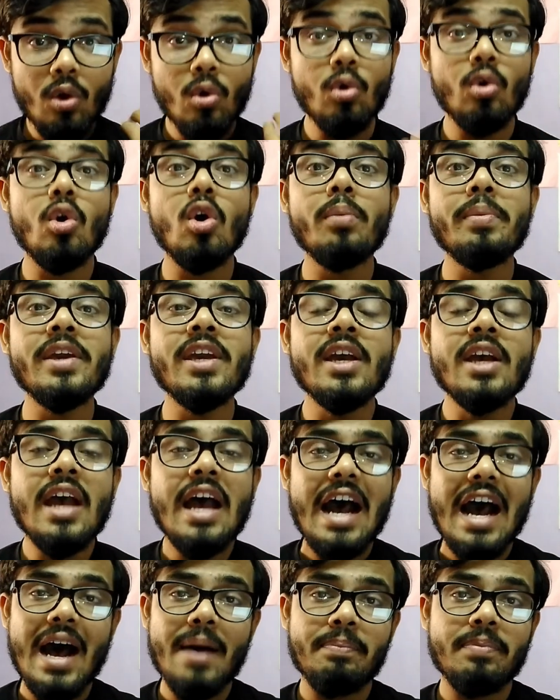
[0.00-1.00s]
उनको भी
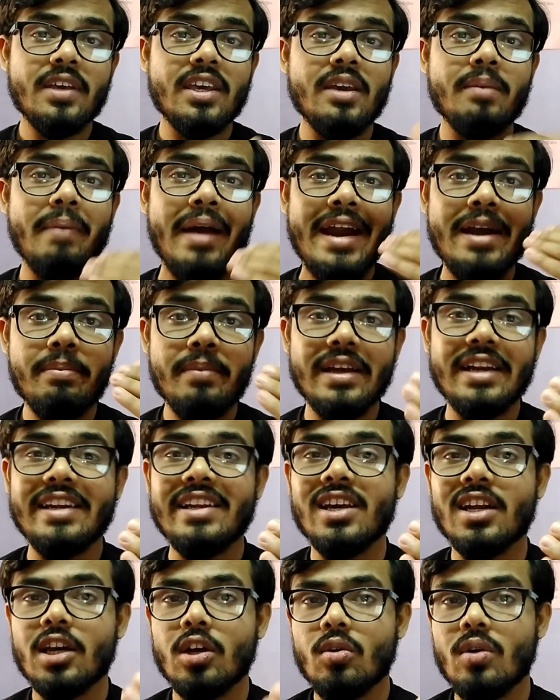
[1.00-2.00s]
आपके माइंड में
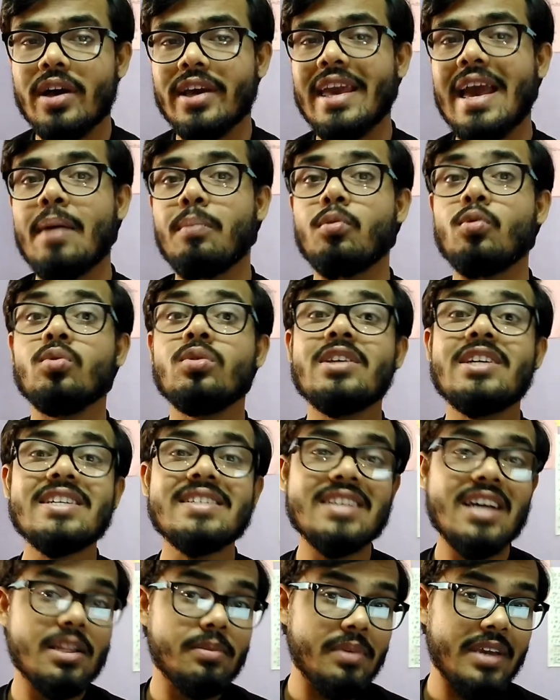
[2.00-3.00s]
क्लियर करूंगा कि आप उनके
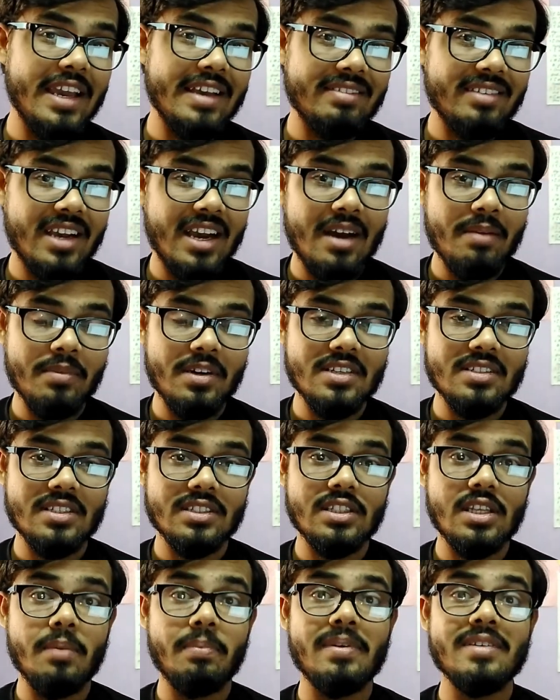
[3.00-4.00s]
साथ भी कैसे काम कर
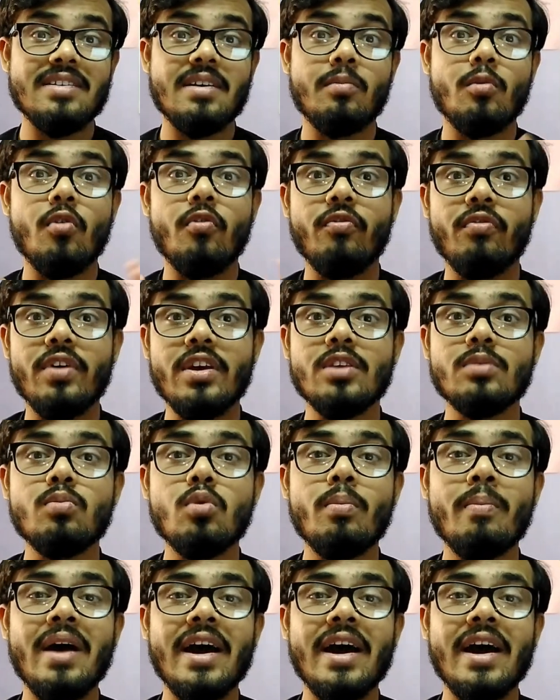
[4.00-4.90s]
सकते हैं प्लस आपको फेसबुक